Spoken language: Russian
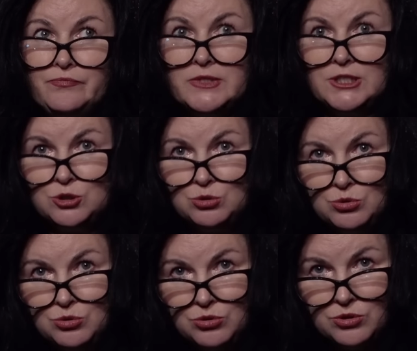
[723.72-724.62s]
те,
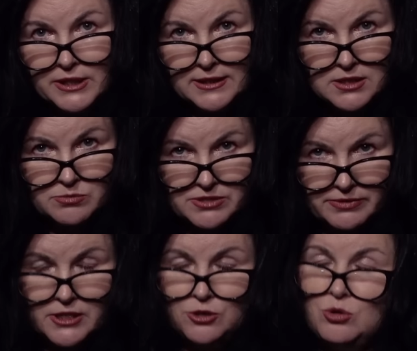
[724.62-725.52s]
кто рядом с
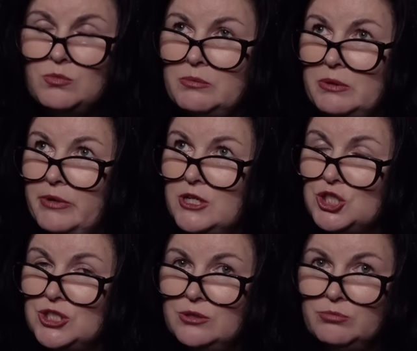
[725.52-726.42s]
водоемами
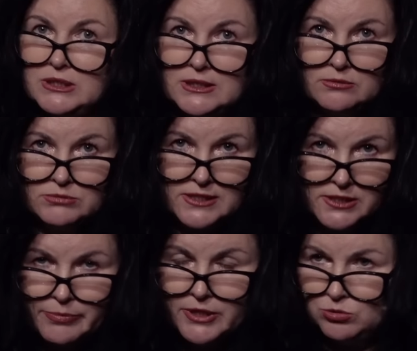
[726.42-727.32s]
большими, там на
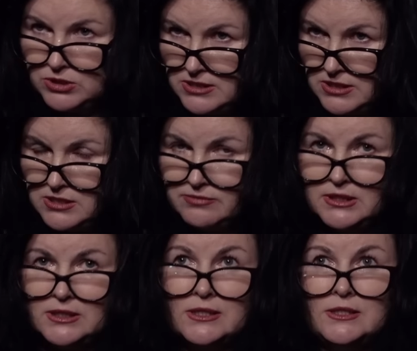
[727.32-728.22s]
Днепре у нас есть
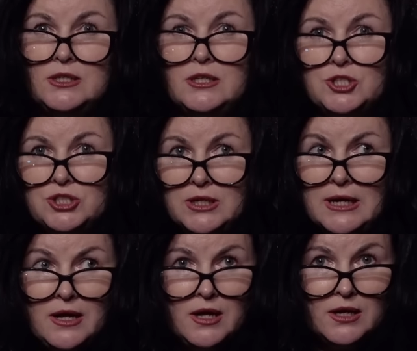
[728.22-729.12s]
водохранилища,
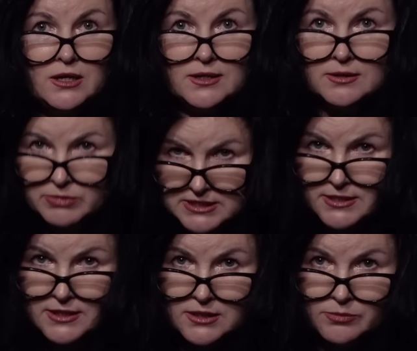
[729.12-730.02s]
э,
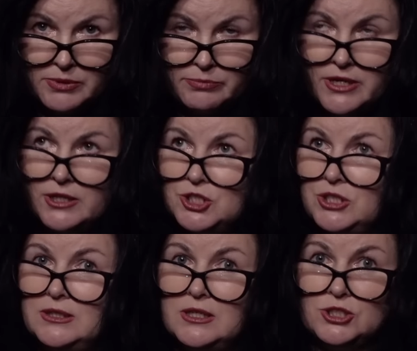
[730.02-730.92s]
морские
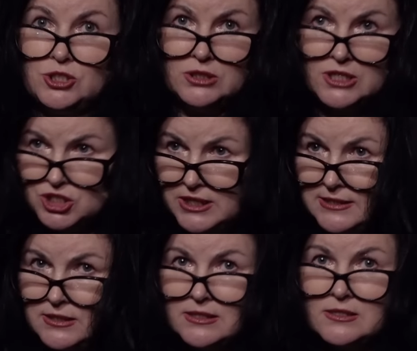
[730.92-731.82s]
побережья наши, та же
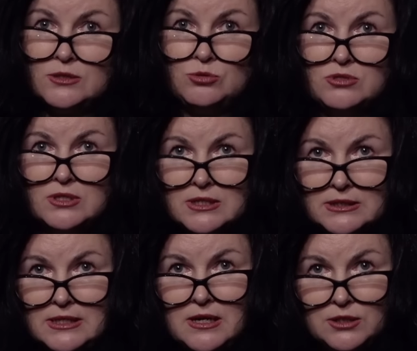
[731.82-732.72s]
Одесса, то есть
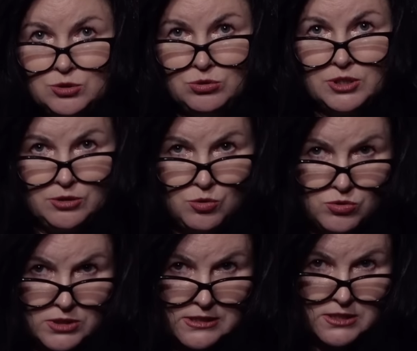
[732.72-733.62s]
города, которые
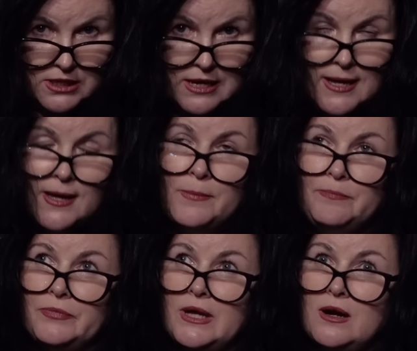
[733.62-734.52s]
находятся
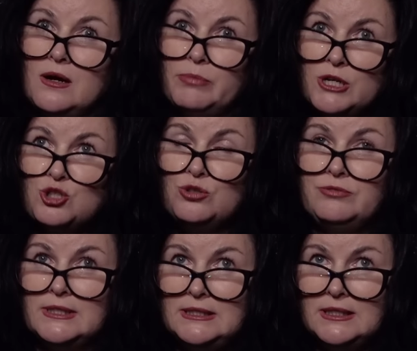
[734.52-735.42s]
на большой
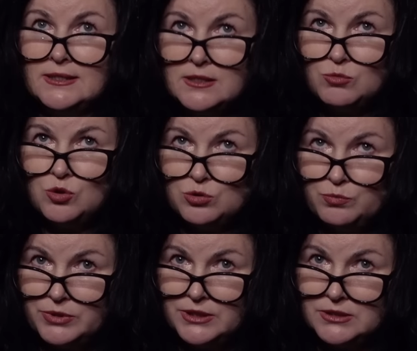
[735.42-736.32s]
воде, они могут
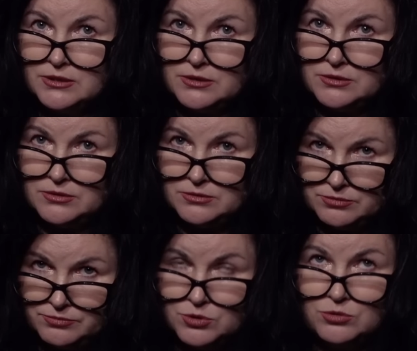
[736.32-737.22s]
быть э,
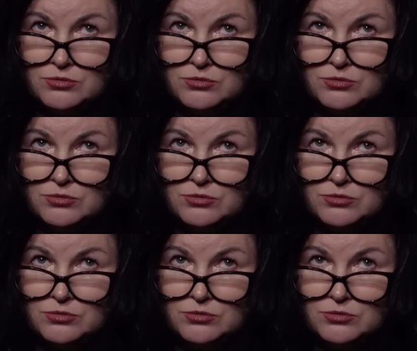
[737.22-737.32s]
вот,